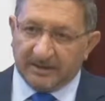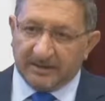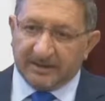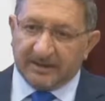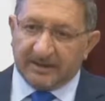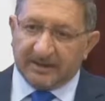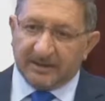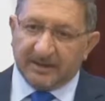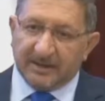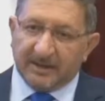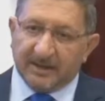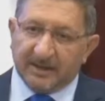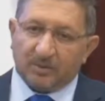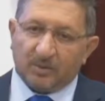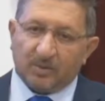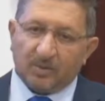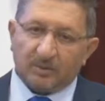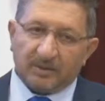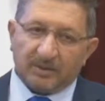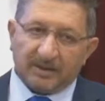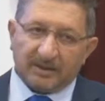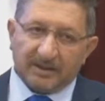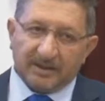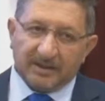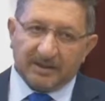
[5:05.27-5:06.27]
Yani
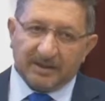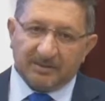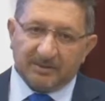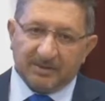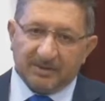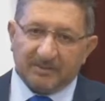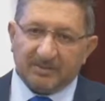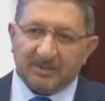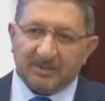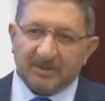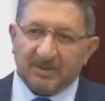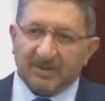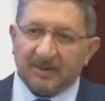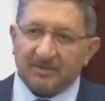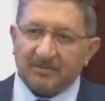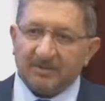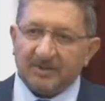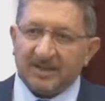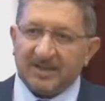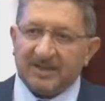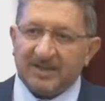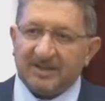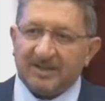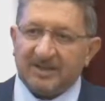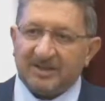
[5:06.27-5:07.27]
odanın hizmet binamıza
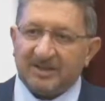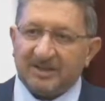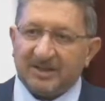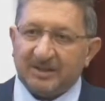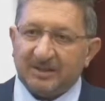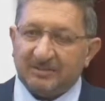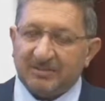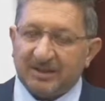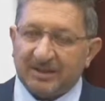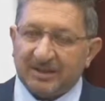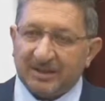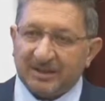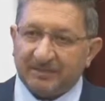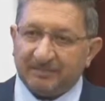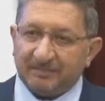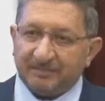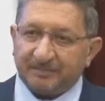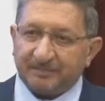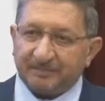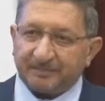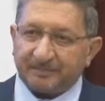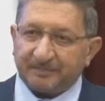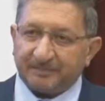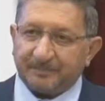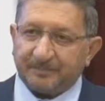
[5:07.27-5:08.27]
hiç girmeden
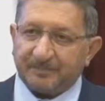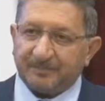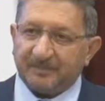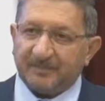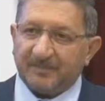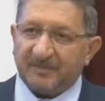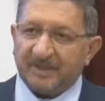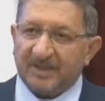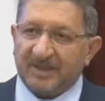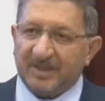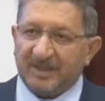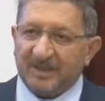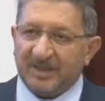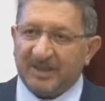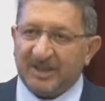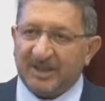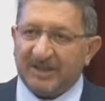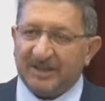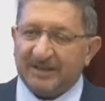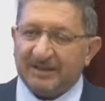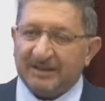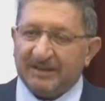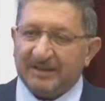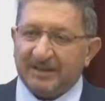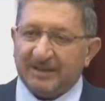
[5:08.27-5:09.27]
kişilerin
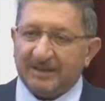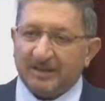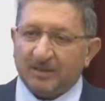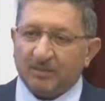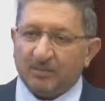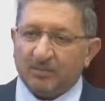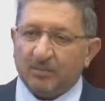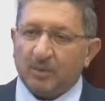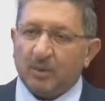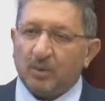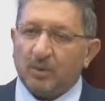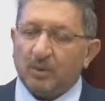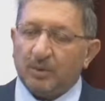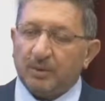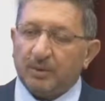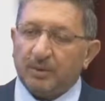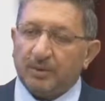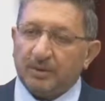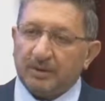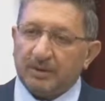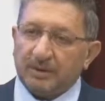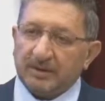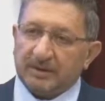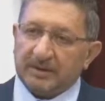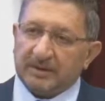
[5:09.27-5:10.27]
bu konuyu
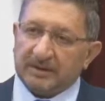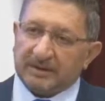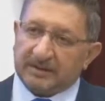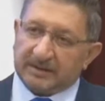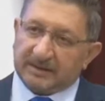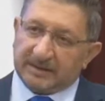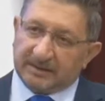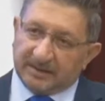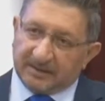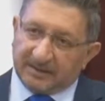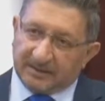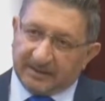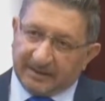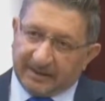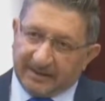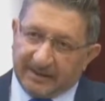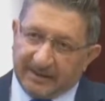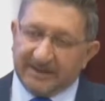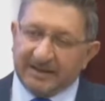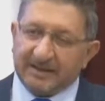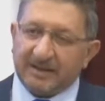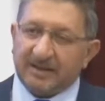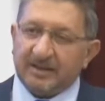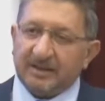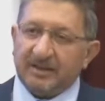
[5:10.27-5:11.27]

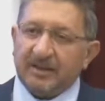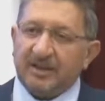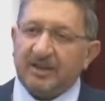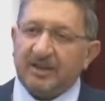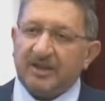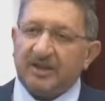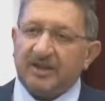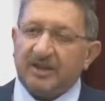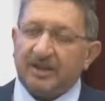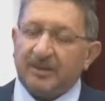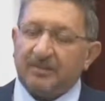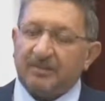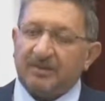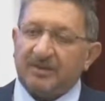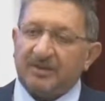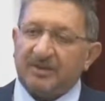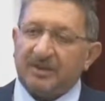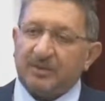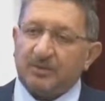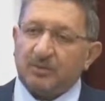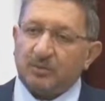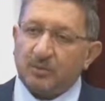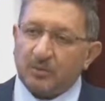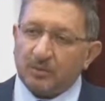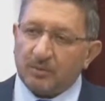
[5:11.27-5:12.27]
ilk giriş kapısında
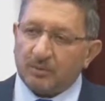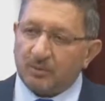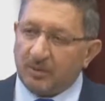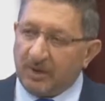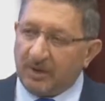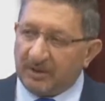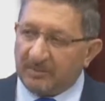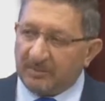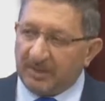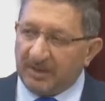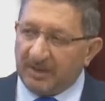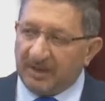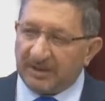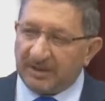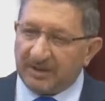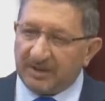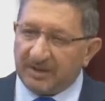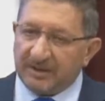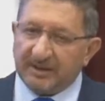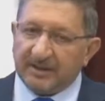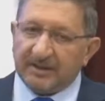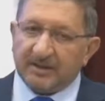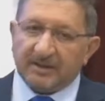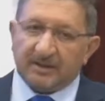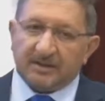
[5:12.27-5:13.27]
çözüm üretmek için
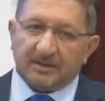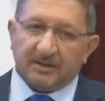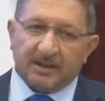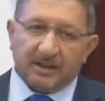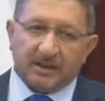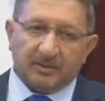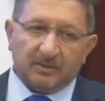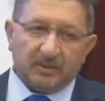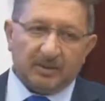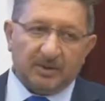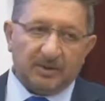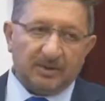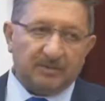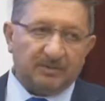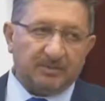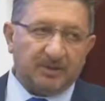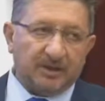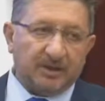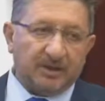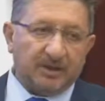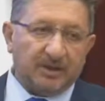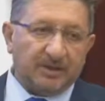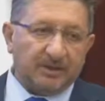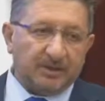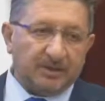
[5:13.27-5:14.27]
teknolojik bir
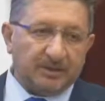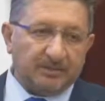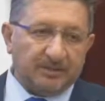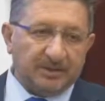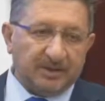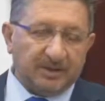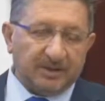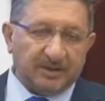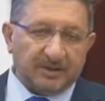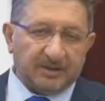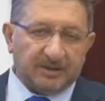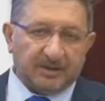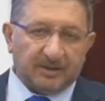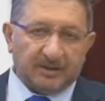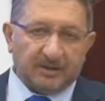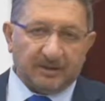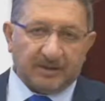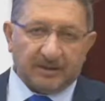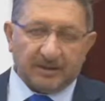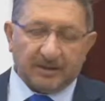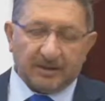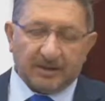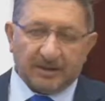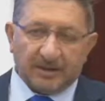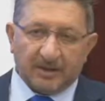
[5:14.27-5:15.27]
araştırmaya girdi
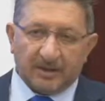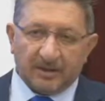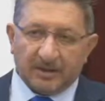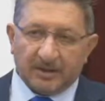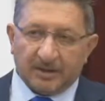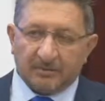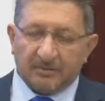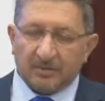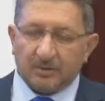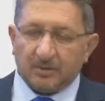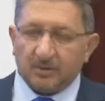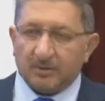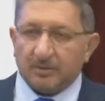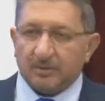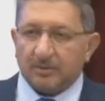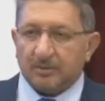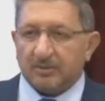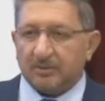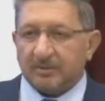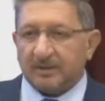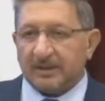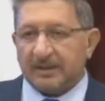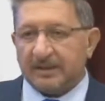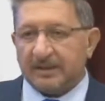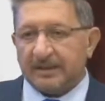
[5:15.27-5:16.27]
arkadaşlarımız.
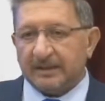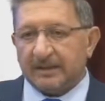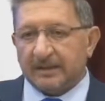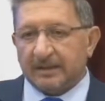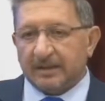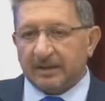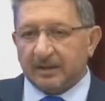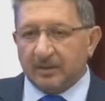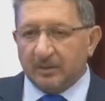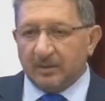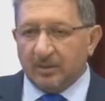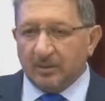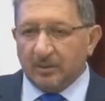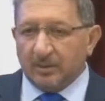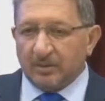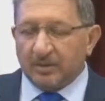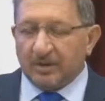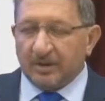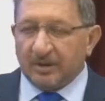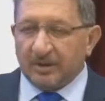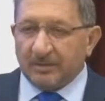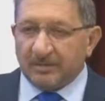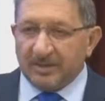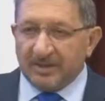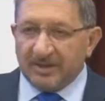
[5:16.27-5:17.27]
Sonucunda yüz
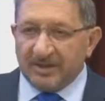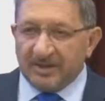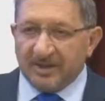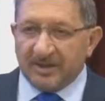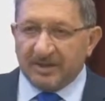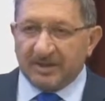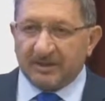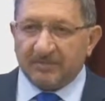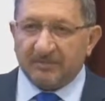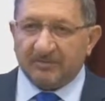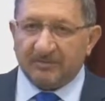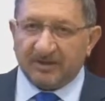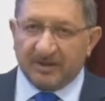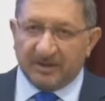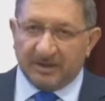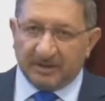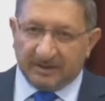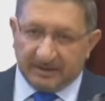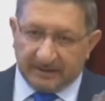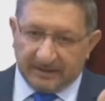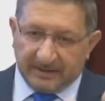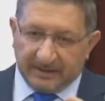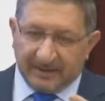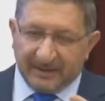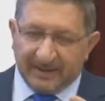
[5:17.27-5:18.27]
tanıma sistemi ve
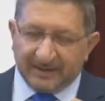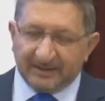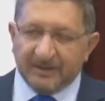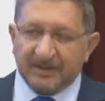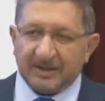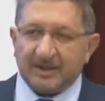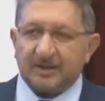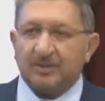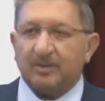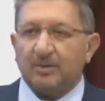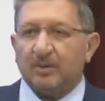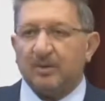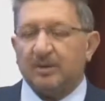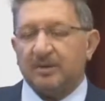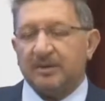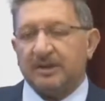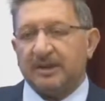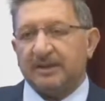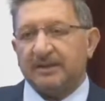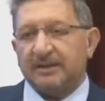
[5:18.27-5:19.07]
ateşini ölçen